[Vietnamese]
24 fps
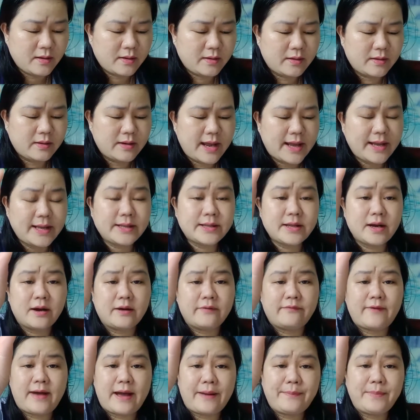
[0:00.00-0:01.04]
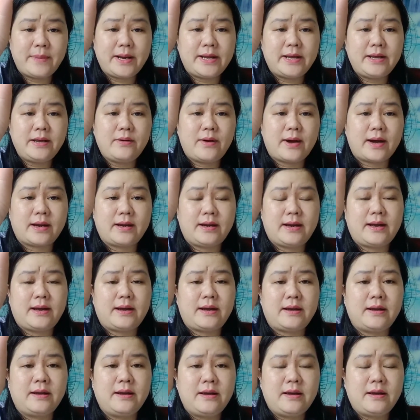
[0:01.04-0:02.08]
giấy tờ pháp lý hoặc
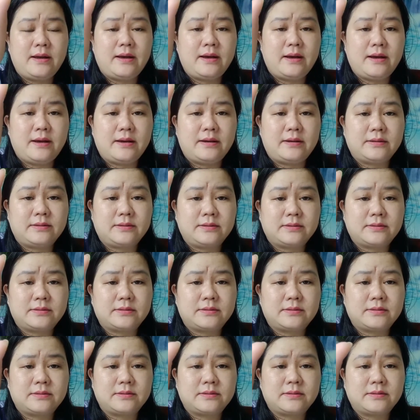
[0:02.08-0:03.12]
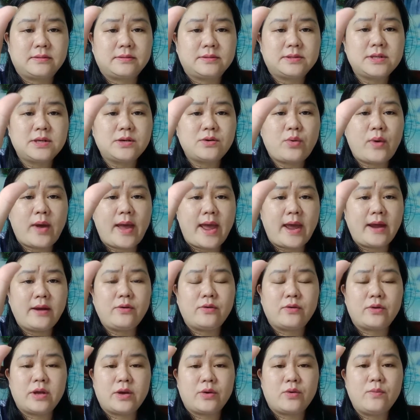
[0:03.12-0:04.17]
là à, sức khỏe
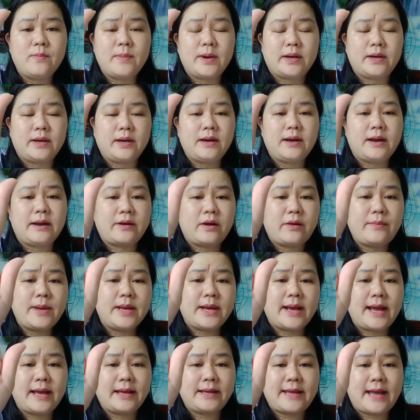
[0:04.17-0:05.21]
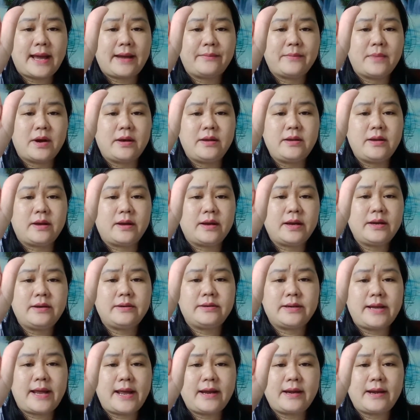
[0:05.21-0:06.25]
rồi gì của mình đó là nó bị ngăn chặn bởi những cái
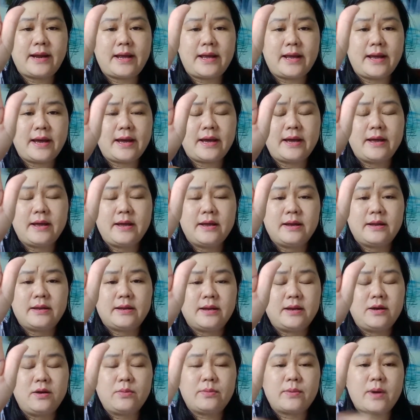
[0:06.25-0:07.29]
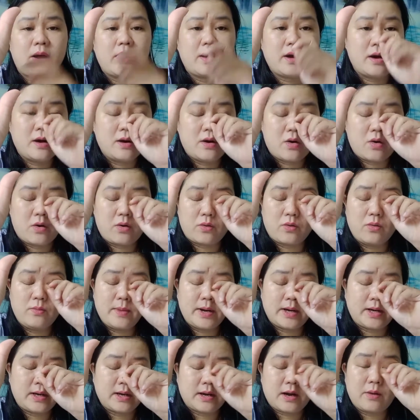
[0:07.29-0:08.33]
đường nét này ha thì lúc đó cơ hội của
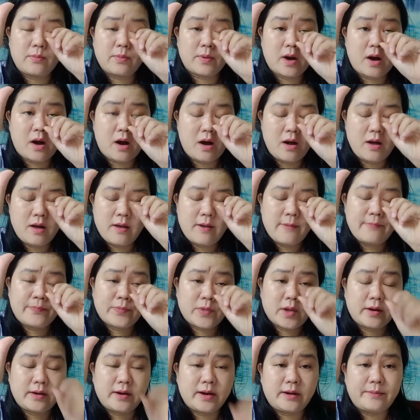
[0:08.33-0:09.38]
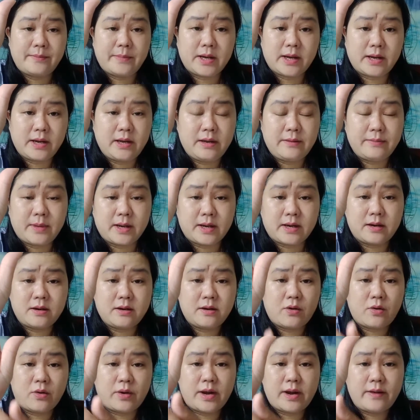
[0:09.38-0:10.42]
mình là không có cho nên mà khi mà cơ
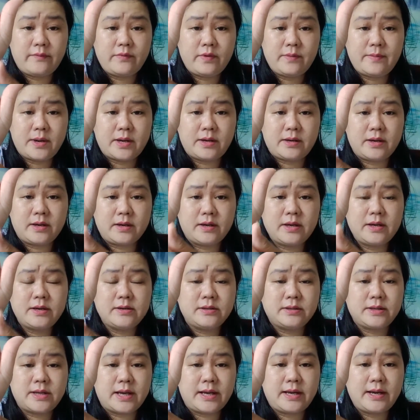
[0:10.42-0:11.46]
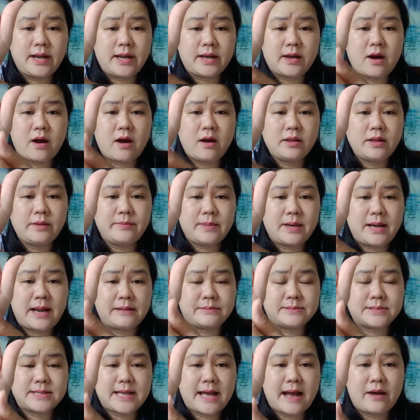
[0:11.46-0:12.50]
hội đến với mình những cái đường chỉ này có thì mình
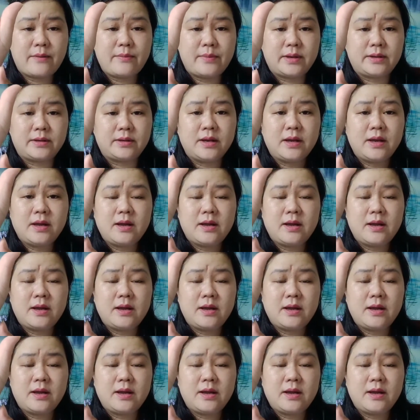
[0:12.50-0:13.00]
làm sao mình